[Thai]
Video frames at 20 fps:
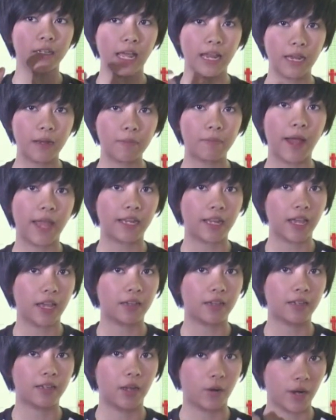ถ้านันไปเนี่ย
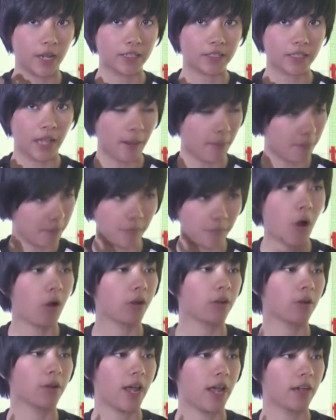เดี๋ยวนันจะบอก
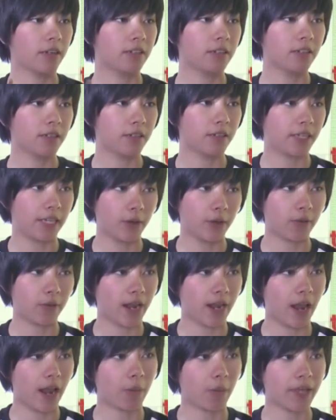เดี๋ยวนั้นคือคิว
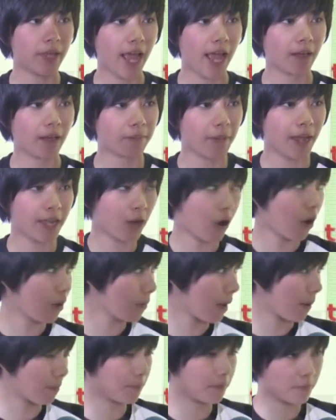เนี่ยเราไม่อยากให้น้อง
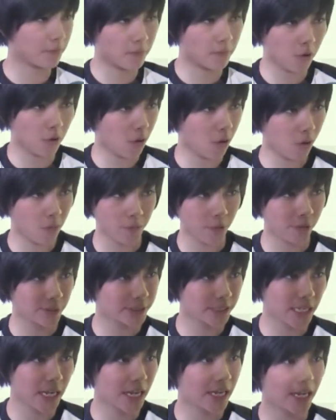แบบลงโปส
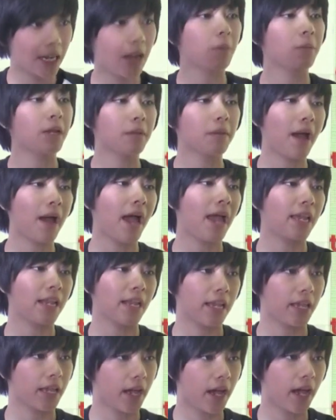เตอร์แล้วเราไม่ได้ไปอะ
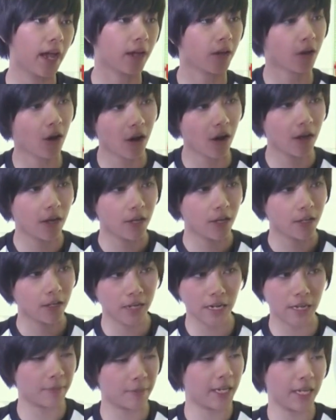ไรเงี้ยค่ะ ก็ก็
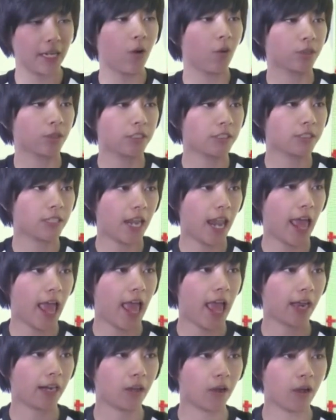เลยไม่ได้ลงชื่อแต่แร
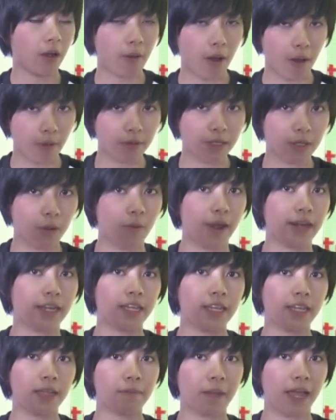ก แล้วก็พอถึงวัน
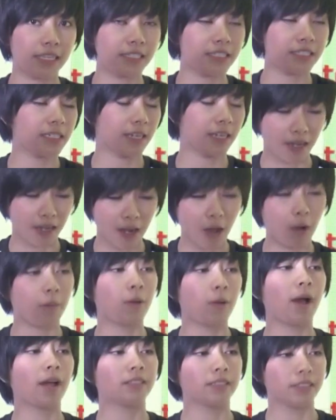ที่ไปจริงๆเนี่ยเรา
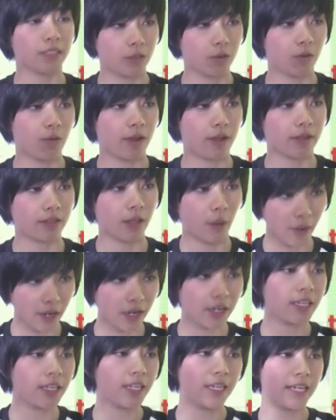ไม่ว่างจริงๆด้วย แต่ว่า
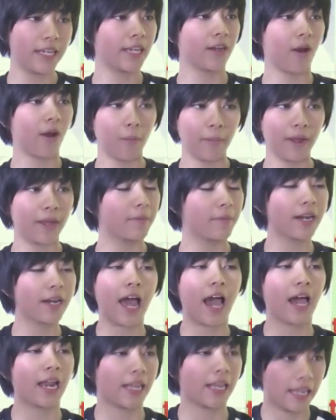ก็ยินดีกับน้องไปเบื้อง
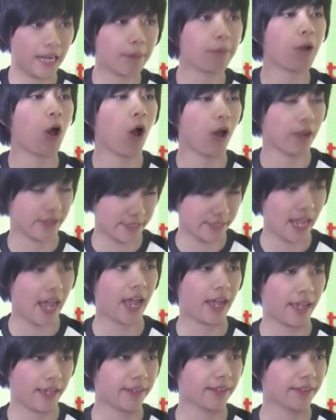หลังอะไรเงี้ยเรียบร้อย ใช่
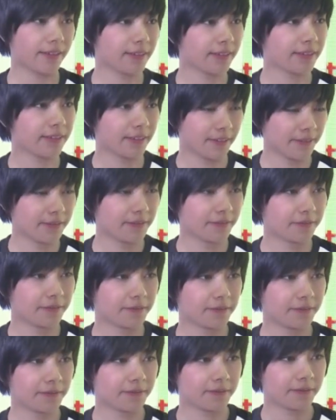ทำถ
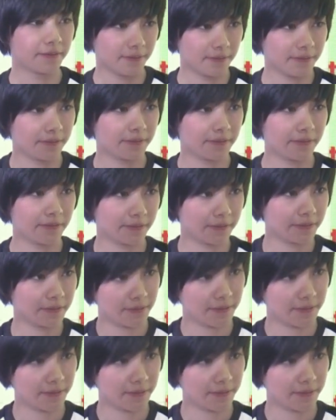มงสาวๆที่เราคุย